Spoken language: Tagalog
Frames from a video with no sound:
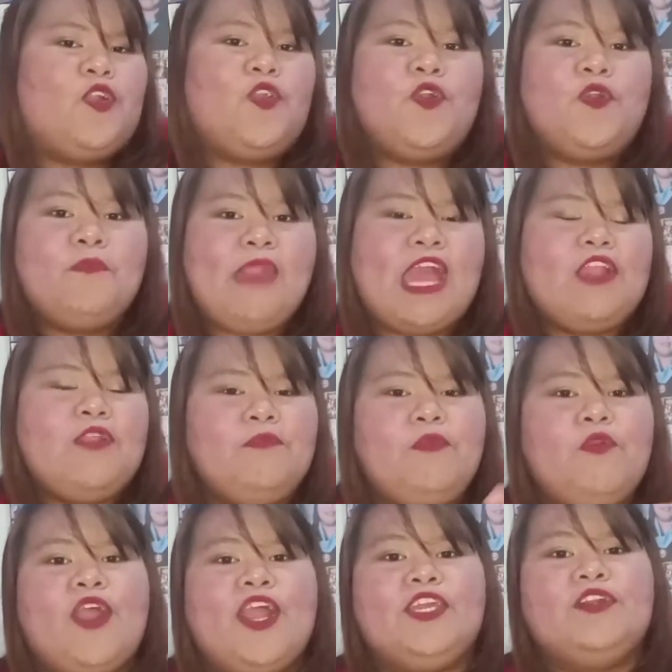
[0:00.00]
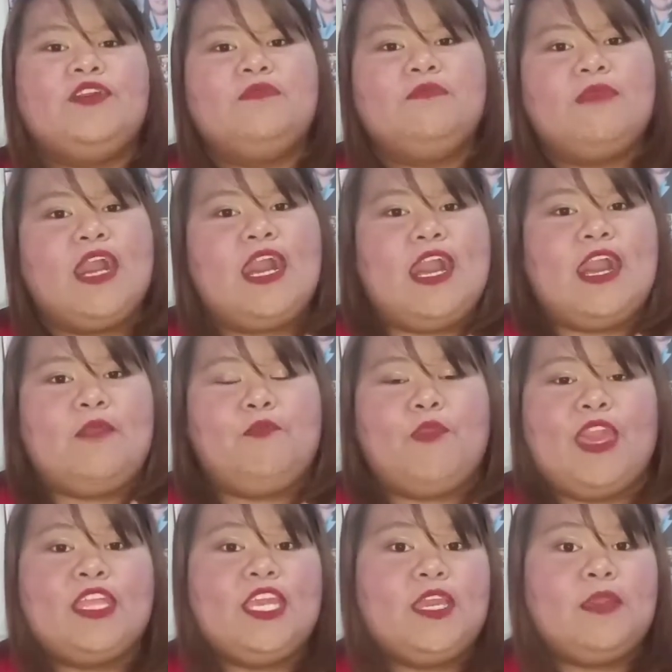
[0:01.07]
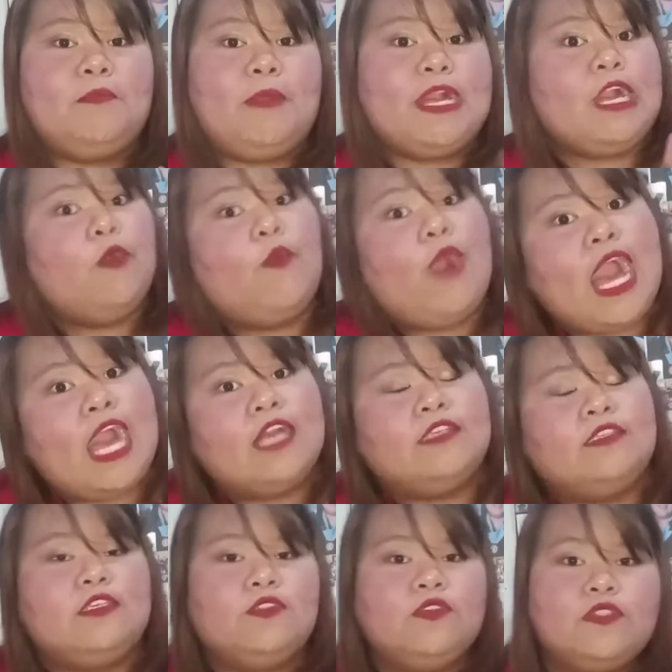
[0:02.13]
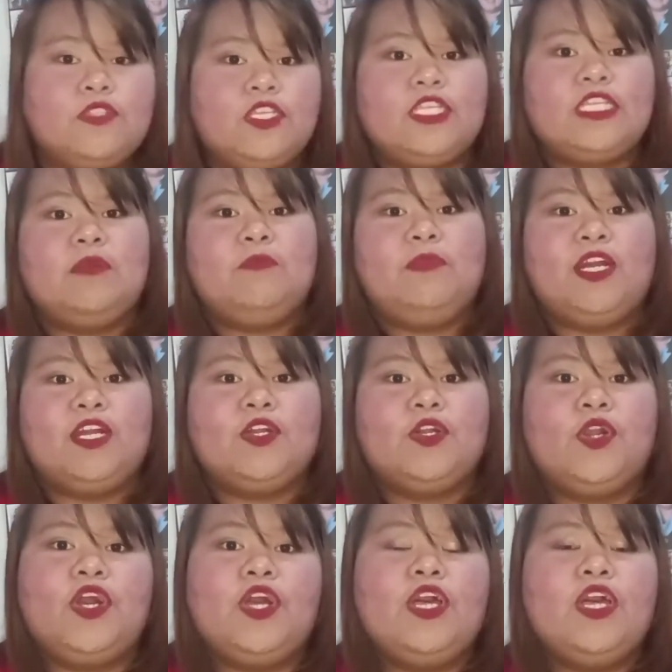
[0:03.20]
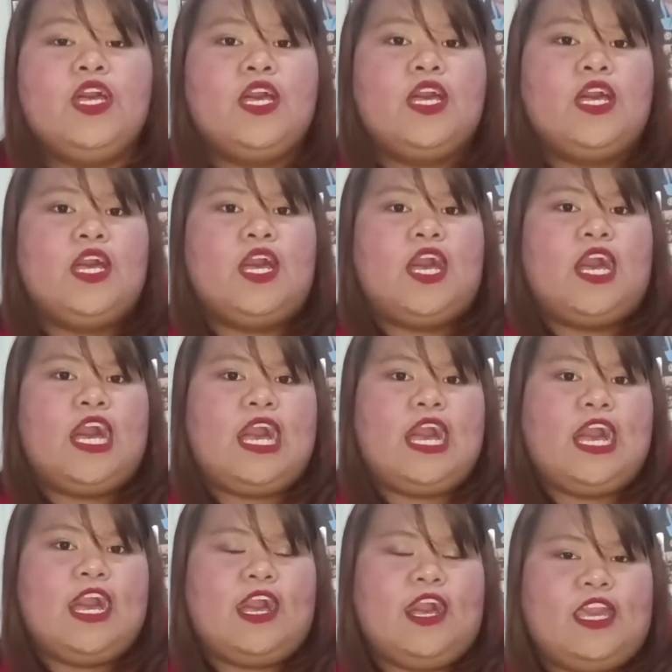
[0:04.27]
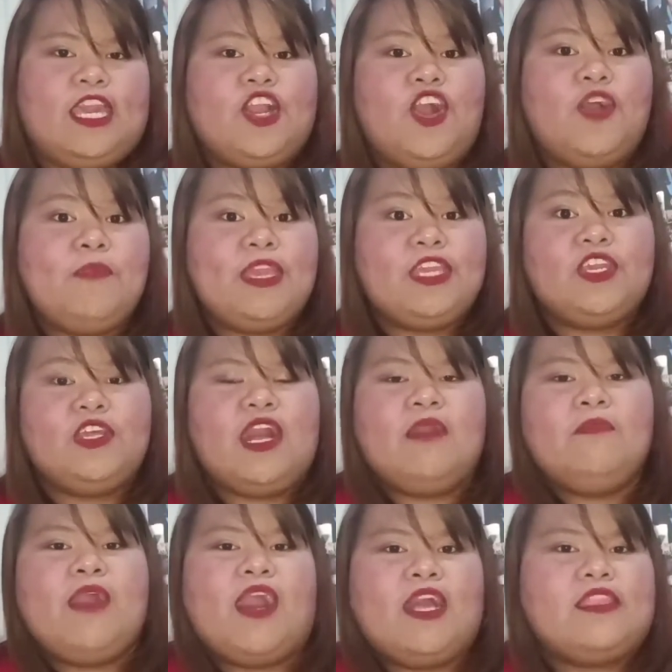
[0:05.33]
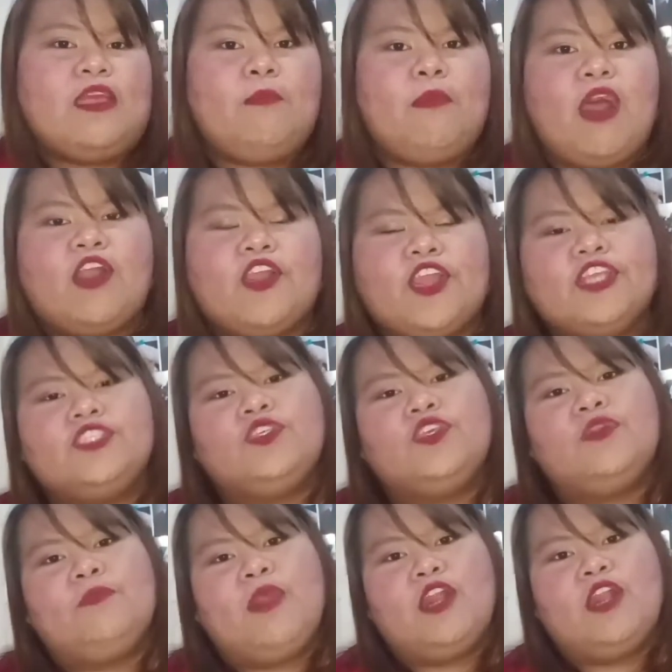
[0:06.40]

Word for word: kung meron po kayong mga pwedeng pagawa sa susunod na vlog ko, uh, i-comment nyo lang mga tabangers yung